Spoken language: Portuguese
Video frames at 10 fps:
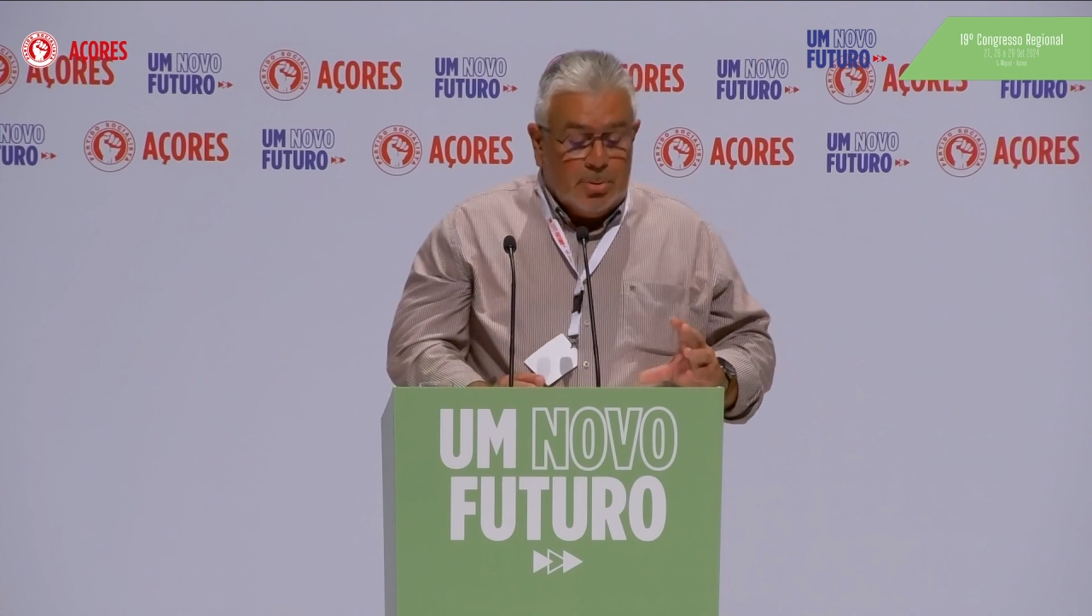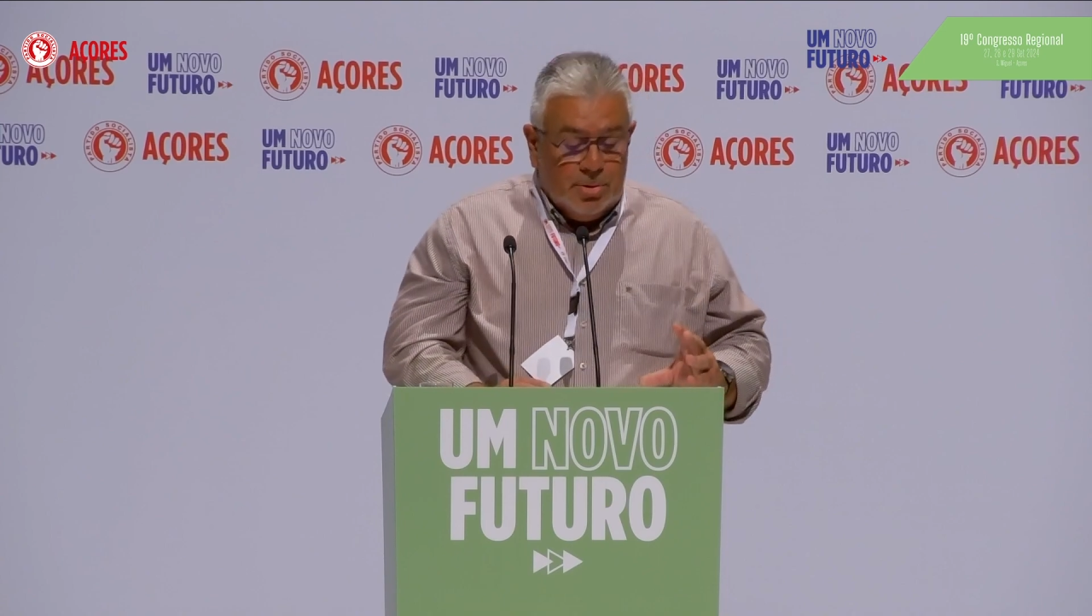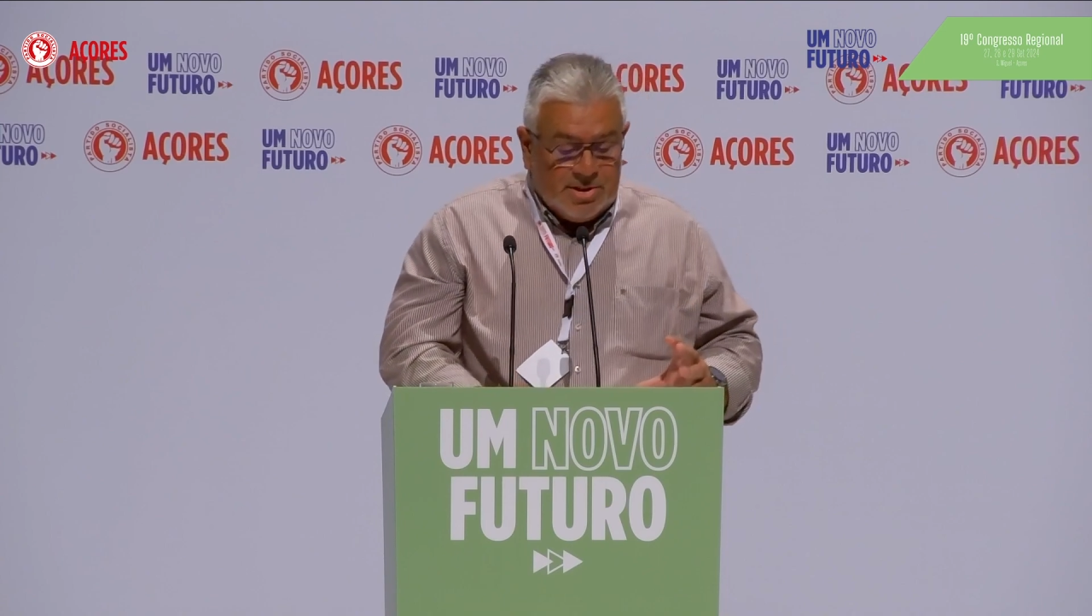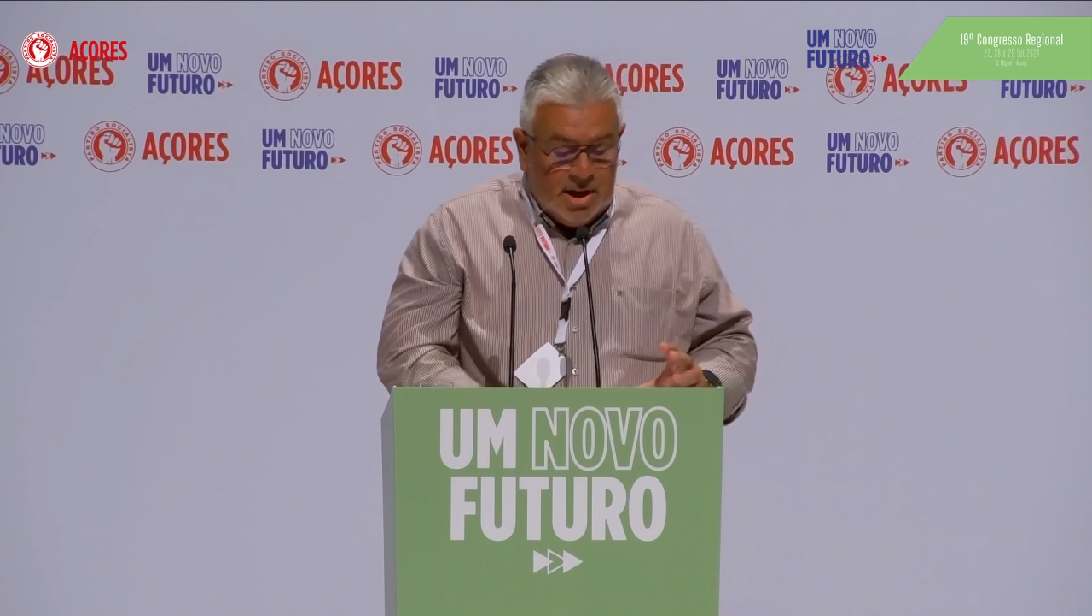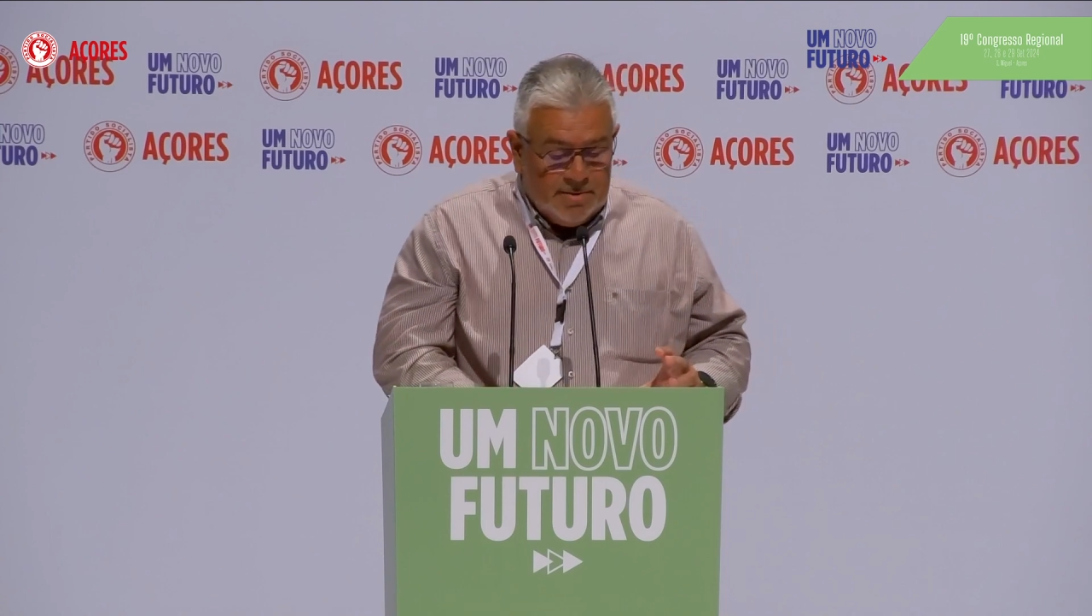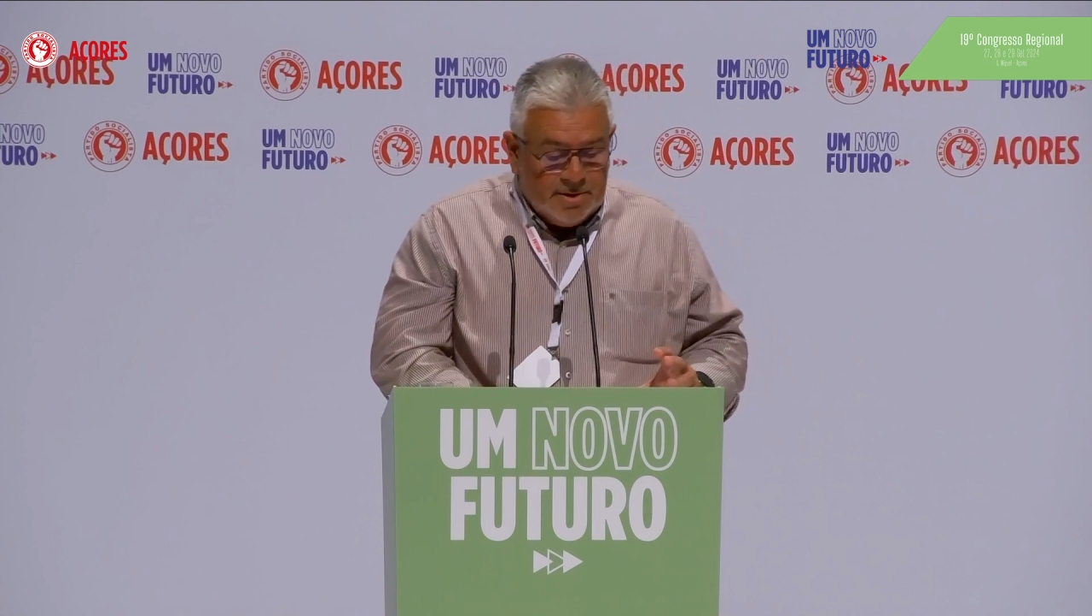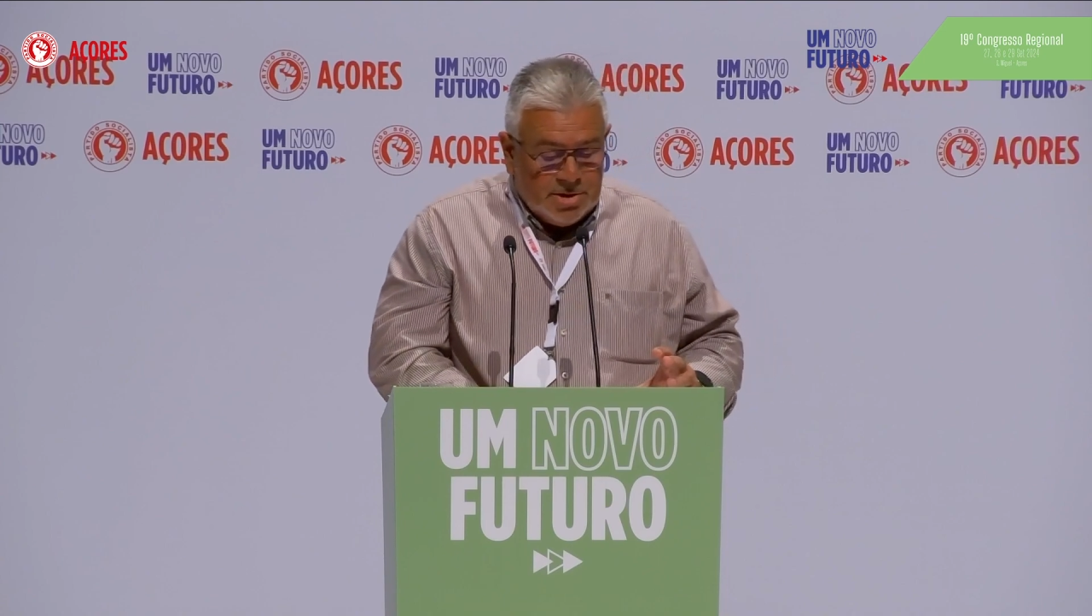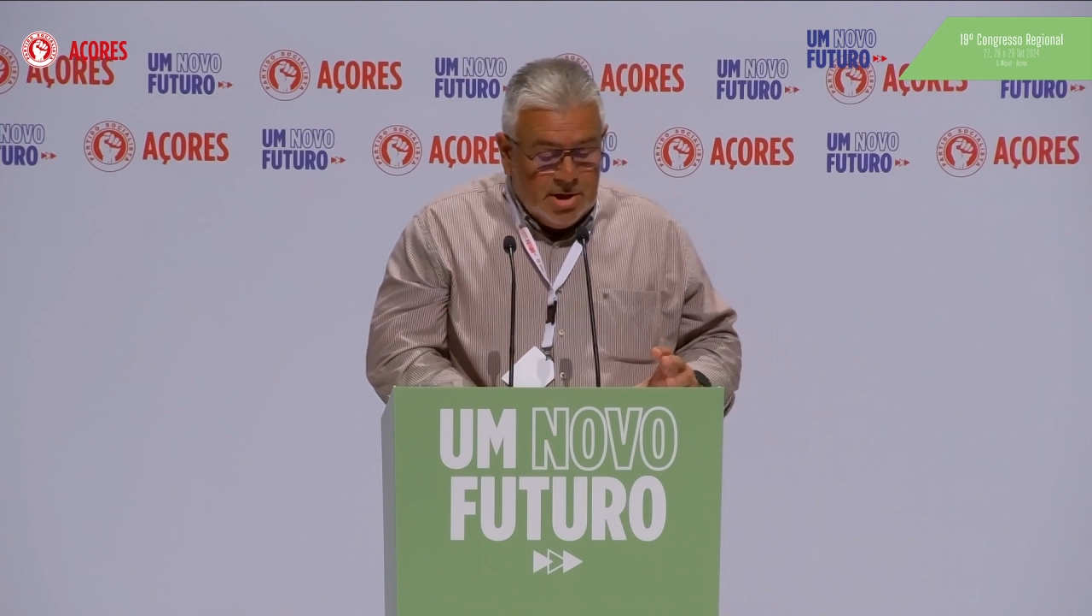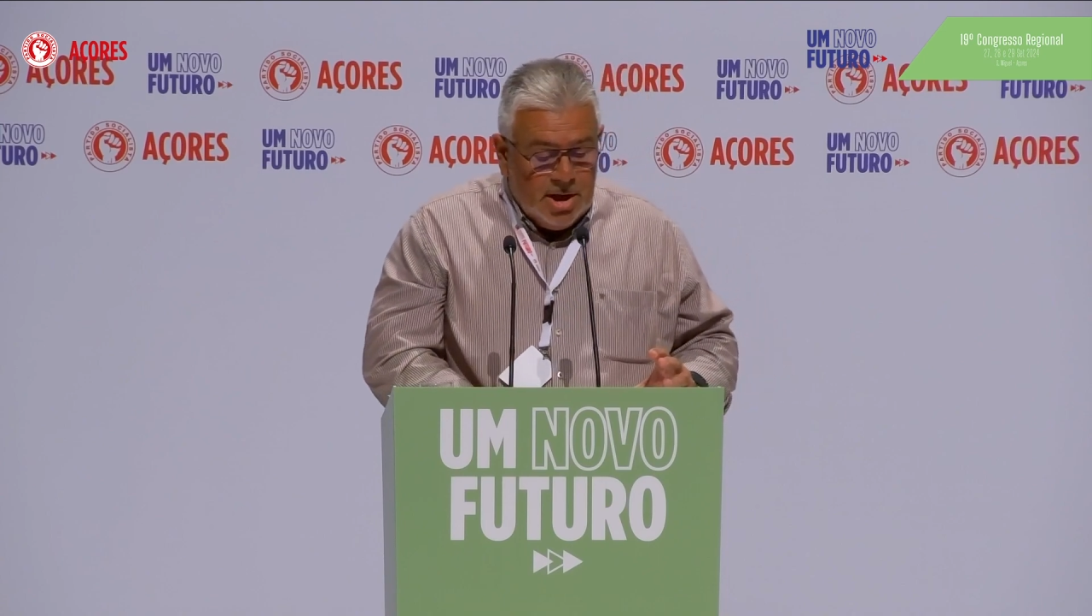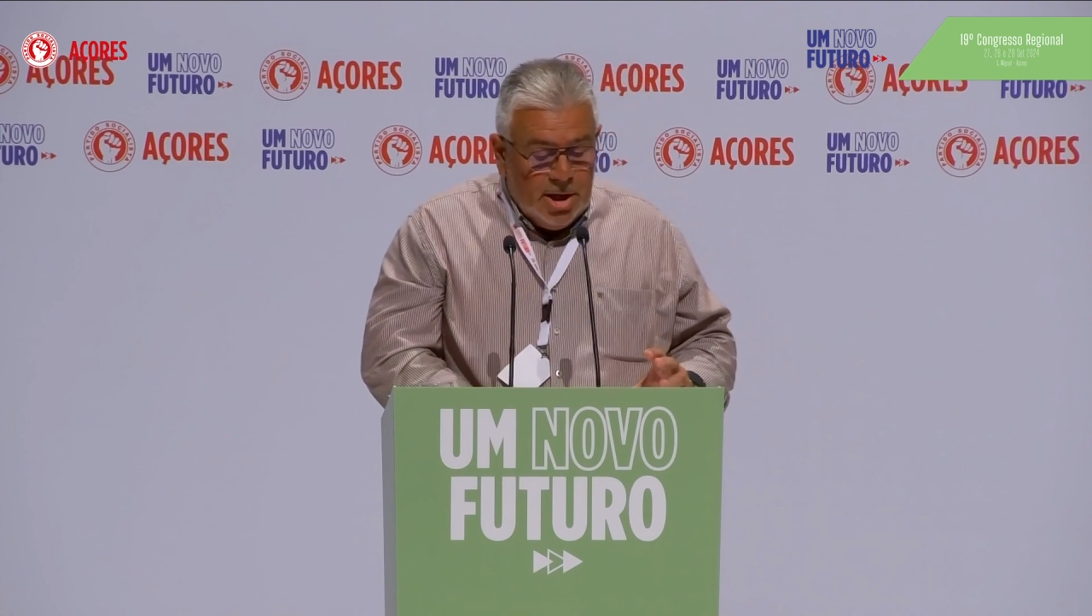conservas,